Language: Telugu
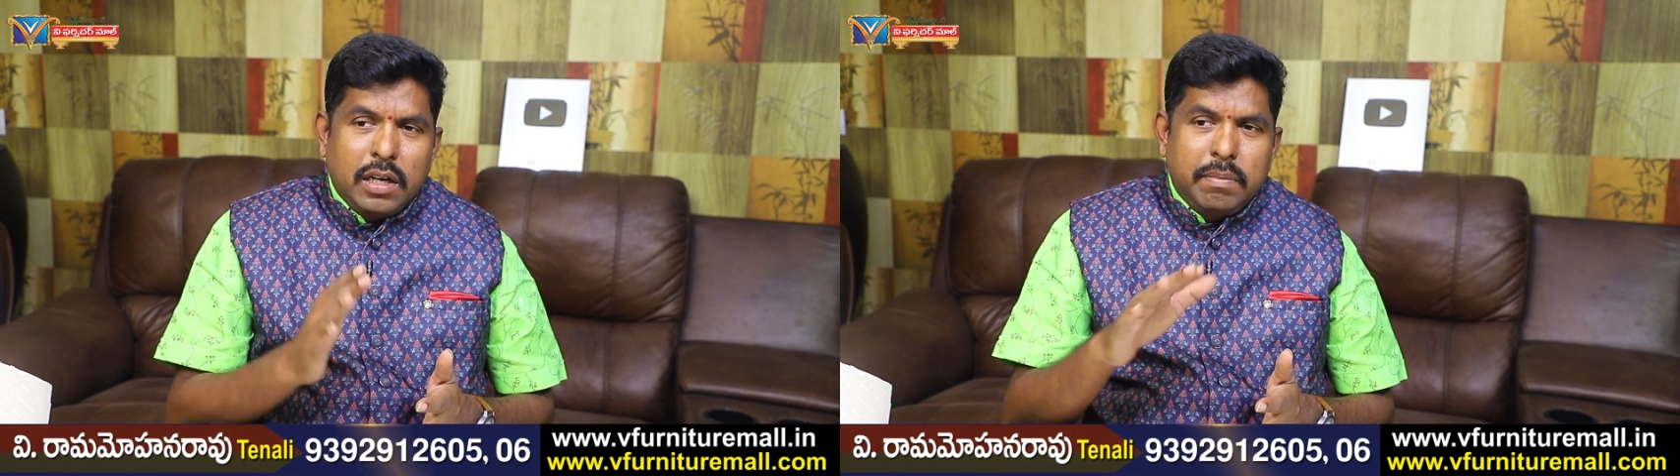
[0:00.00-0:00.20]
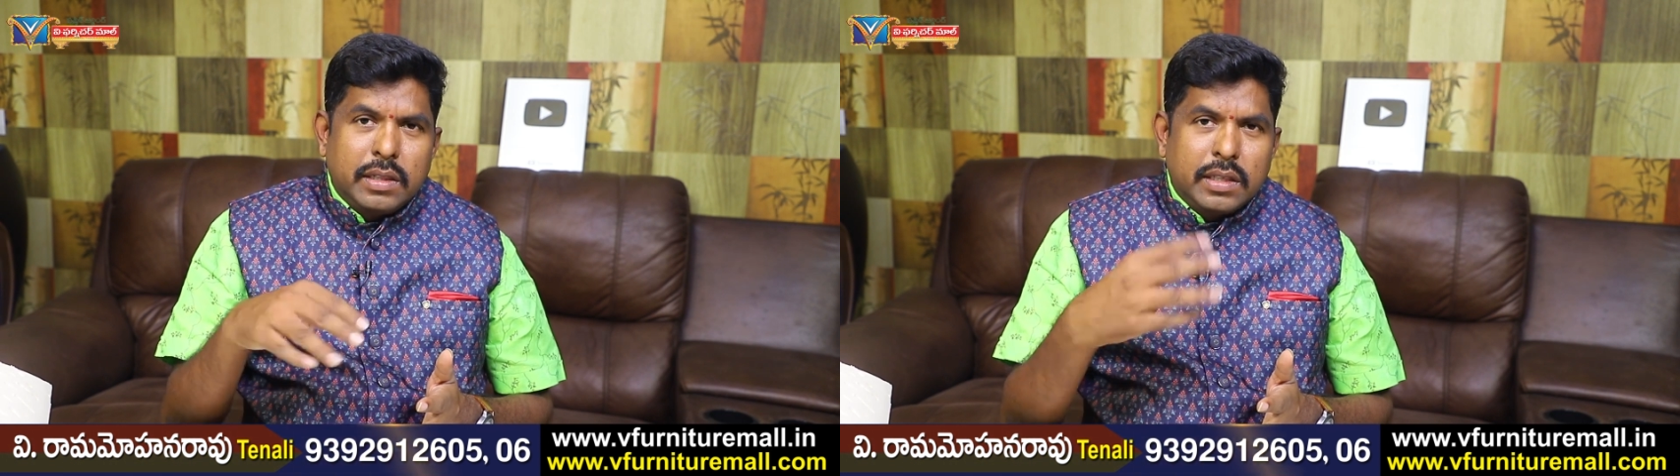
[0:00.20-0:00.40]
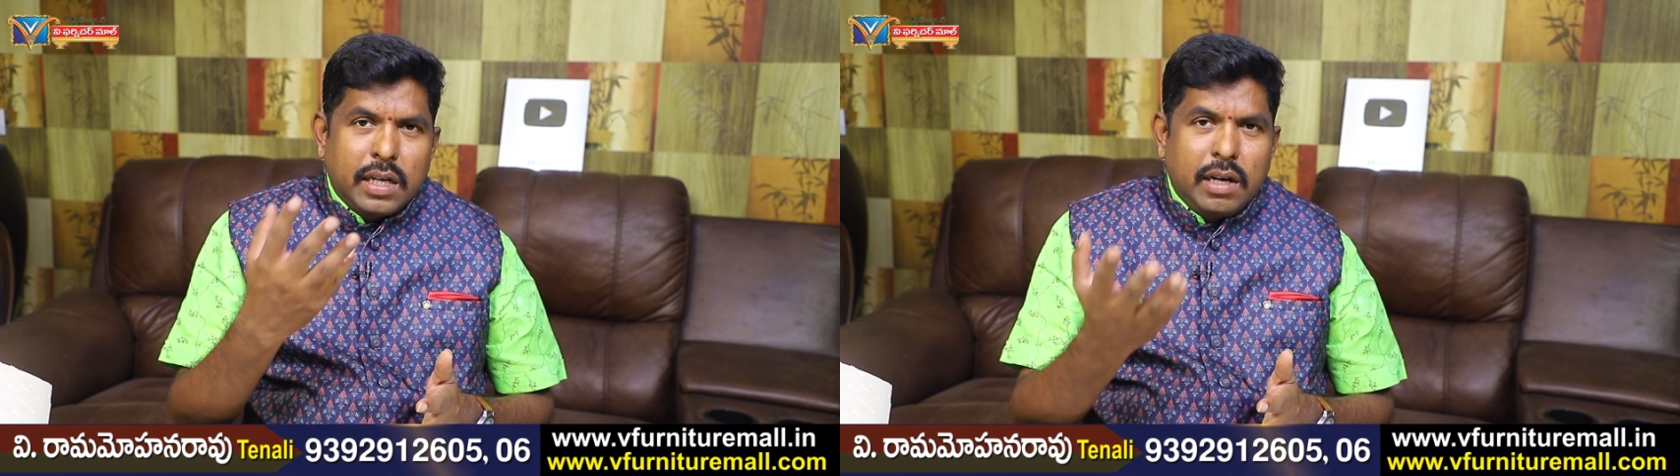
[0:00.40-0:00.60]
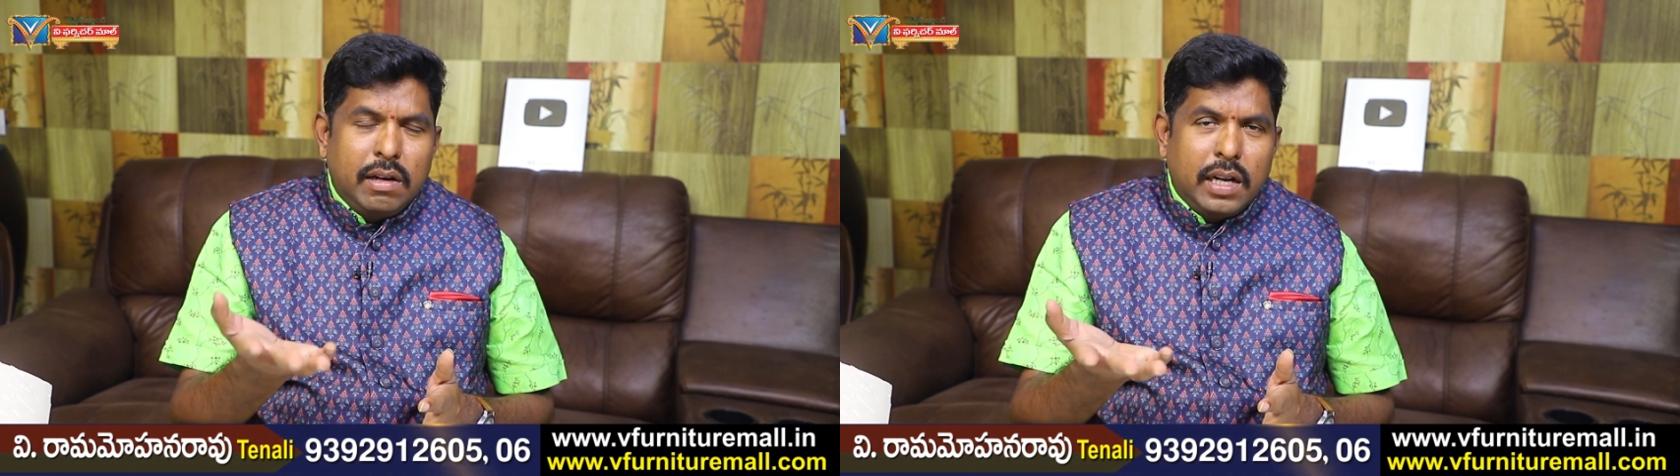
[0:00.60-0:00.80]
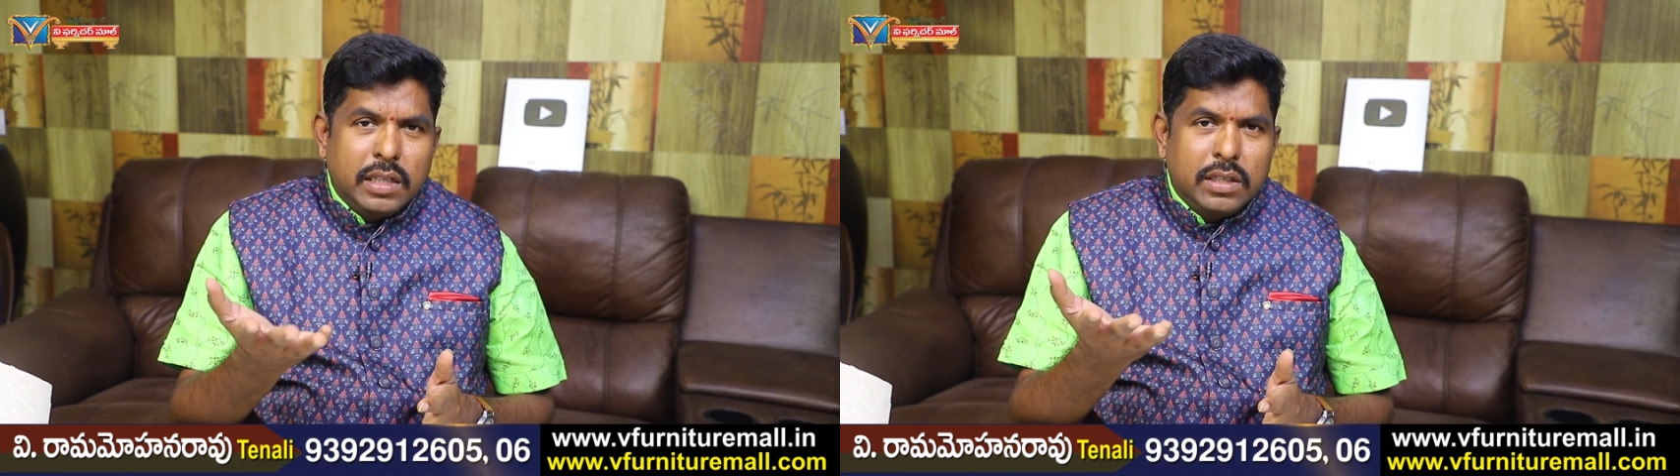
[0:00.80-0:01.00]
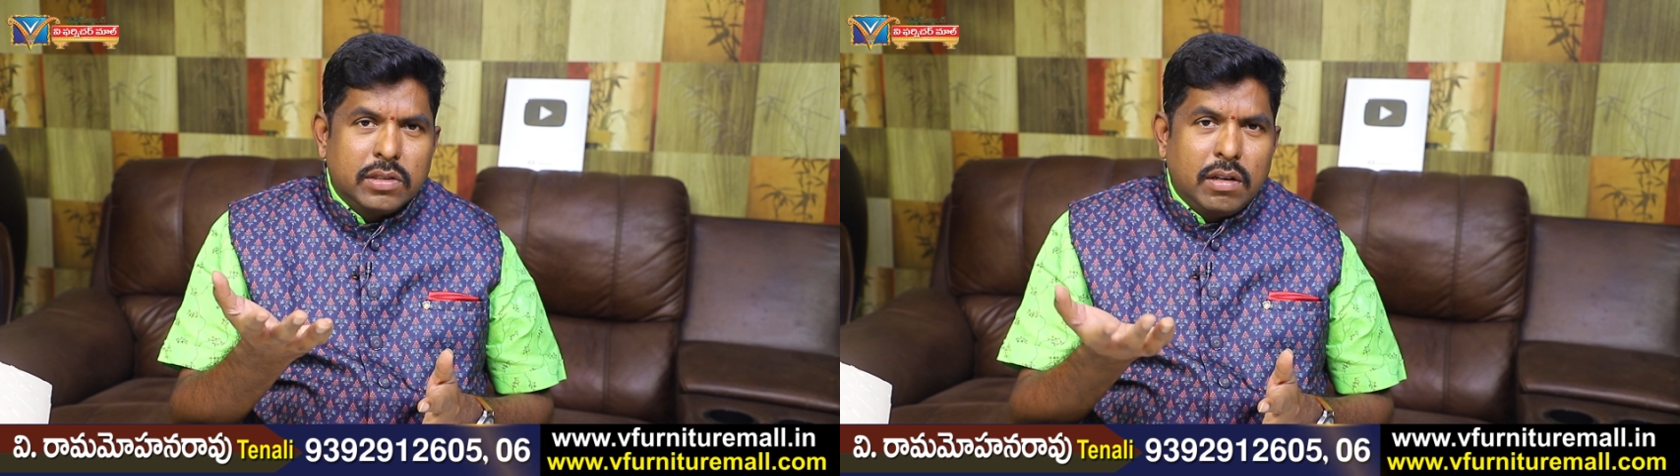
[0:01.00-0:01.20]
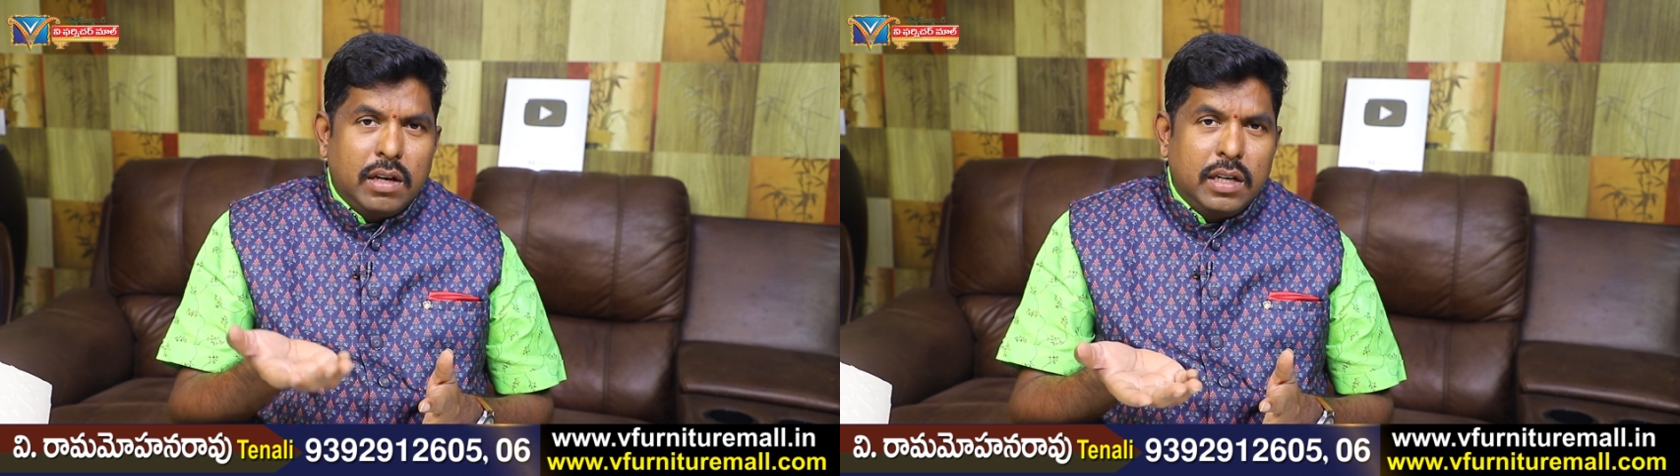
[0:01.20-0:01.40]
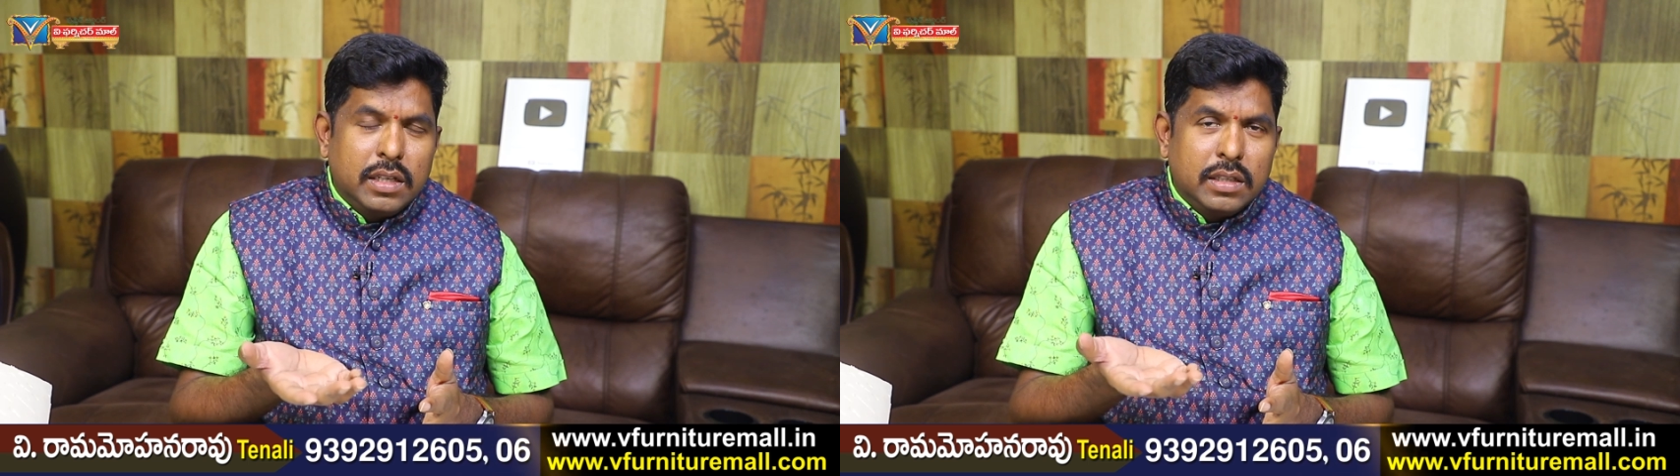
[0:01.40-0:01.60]
రేపు మెత్తగా కావాలి ఎలా
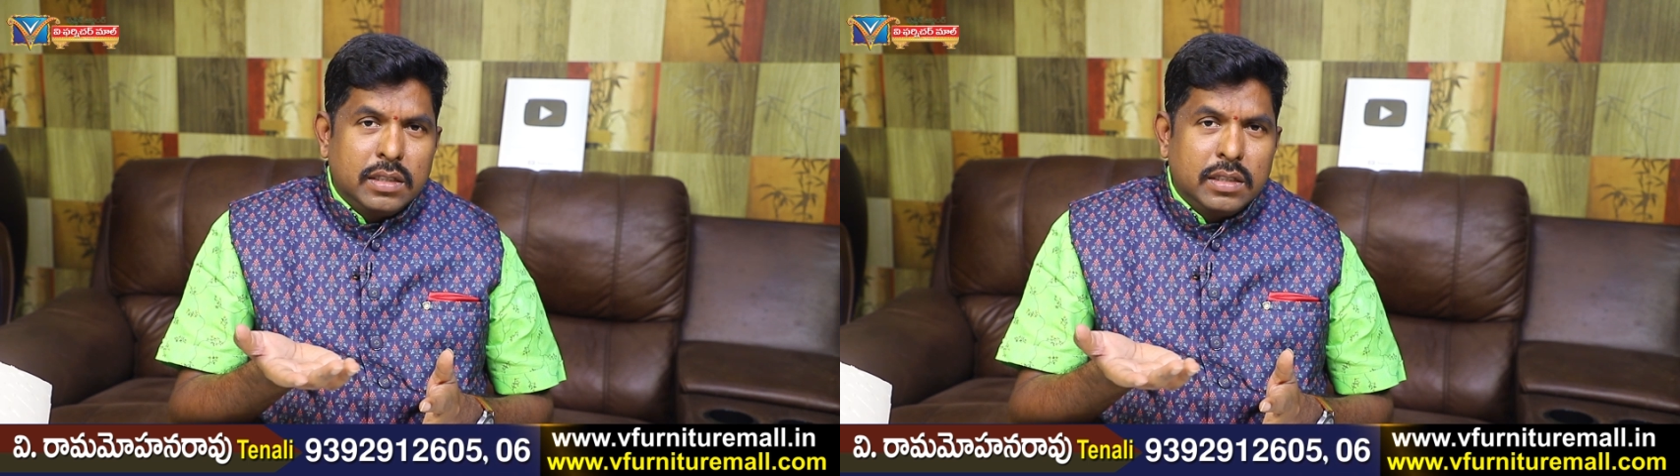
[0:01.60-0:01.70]
చేసుకోవాలి